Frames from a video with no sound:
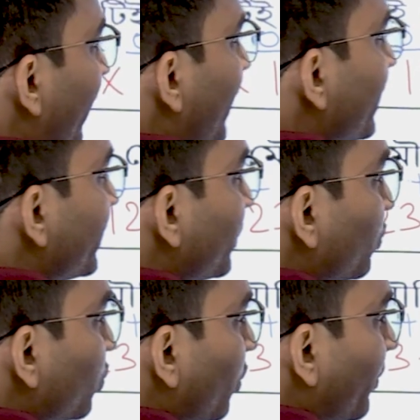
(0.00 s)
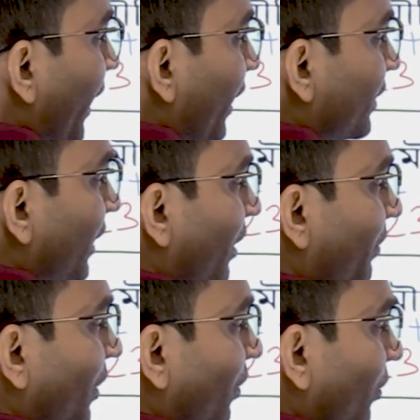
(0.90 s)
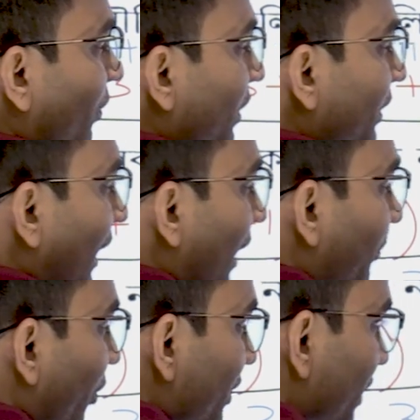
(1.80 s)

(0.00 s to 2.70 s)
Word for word: এই দুটো ব্র্যাকেট থেকে বেরোলো তারপরে